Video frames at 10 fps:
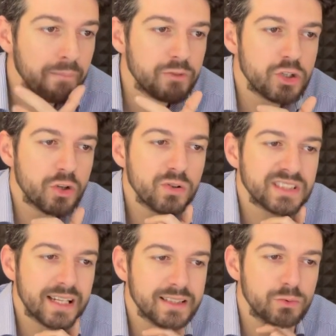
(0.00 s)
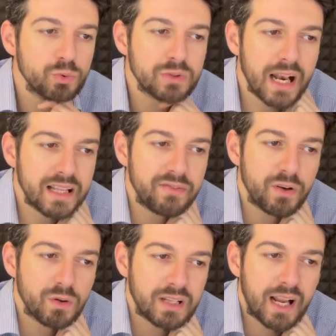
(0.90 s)
Ci sono state tutte le
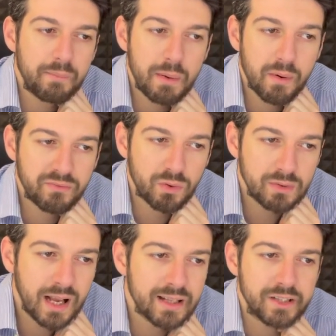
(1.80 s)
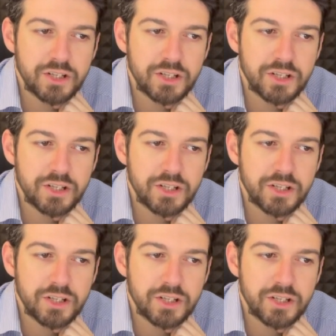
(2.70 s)
difficoltà che abbiamo affrontato,